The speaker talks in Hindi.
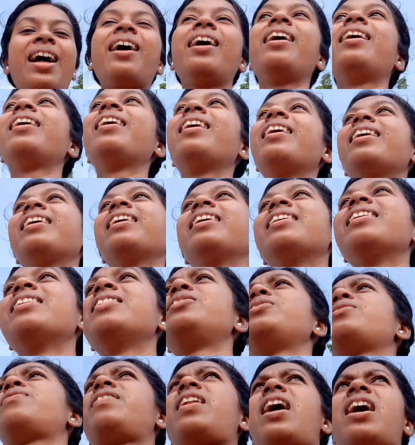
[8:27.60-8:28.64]
था तो
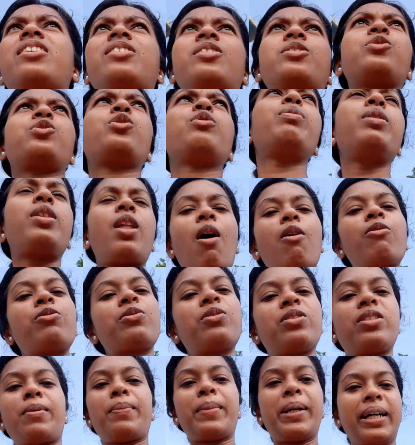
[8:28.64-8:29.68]
जो फ्लास्क जो भी था
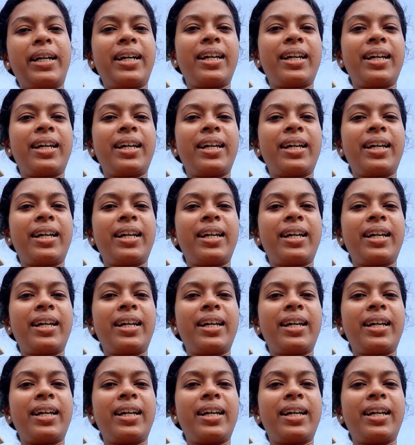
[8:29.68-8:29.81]
उसको जमा